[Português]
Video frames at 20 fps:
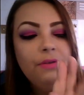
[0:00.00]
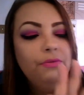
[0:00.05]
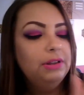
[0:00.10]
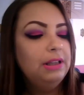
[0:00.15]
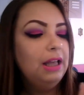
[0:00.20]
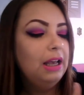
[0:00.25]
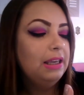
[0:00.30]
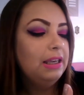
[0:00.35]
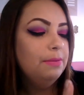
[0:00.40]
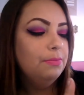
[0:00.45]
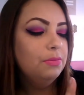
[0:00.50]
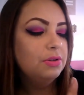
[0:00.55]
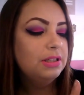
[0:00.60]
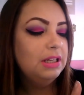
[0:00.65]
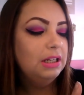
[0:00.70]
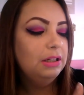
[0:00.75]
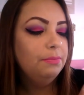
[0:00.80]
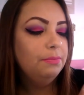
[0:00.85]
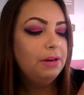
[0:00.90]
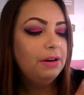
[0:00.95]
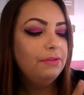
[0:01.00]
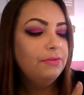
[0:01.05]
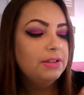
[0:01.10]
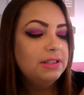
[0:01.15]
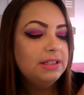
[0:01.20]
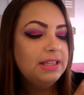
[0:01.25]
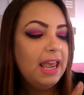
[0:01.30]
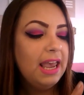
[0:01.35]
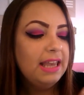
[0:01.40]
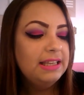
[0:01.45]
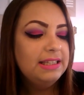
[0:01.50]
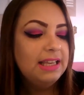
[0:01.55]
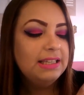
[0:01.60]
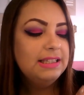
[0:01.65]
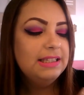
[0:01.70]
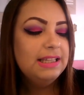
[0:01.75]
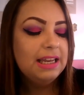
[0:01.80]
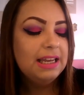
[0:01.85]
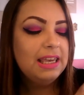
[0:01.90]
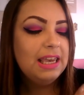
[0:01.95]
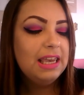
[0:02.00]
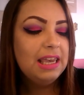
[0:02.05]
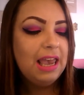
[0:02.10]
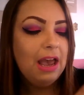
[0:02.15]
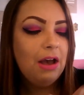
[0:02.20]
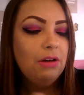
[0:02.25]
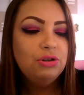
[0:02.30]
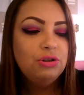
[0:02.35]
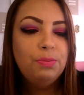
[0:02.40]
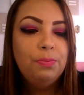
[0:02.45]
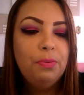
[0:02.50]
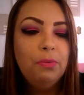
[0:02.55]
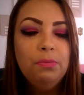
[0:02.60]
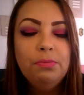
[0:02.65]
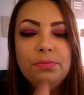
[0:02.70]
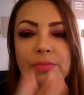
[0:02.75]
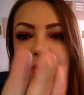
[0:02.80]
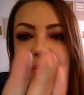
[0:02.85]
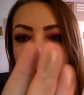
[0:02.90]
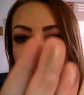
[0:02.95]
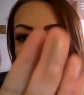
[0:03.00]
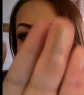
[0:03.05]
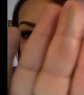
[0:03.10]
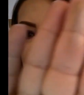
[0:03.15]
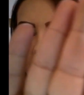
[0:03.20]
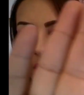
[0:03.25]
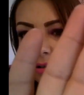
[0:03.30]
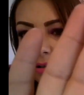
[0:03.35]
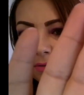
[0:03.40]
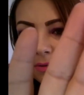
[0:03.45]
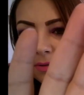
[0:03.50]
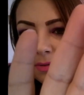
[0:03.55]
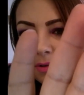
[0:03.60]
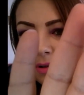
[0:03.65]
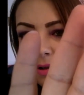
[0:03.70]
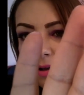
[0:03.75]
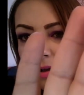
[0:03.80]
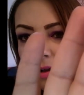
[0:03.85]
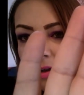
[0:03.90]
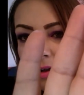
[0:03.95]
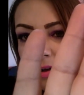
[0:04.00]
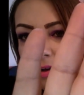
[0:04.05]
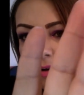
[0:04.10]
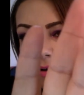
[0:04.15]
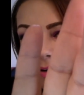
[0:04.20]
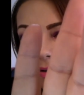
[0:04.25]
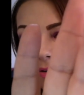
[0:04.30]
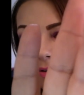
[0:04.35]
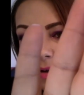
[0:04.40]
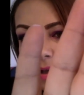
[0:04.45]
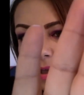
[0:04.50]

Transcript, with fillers: Vou estar tá aqui mostrando pra vocês. Esse daqui que é tipo um bronze. Ó.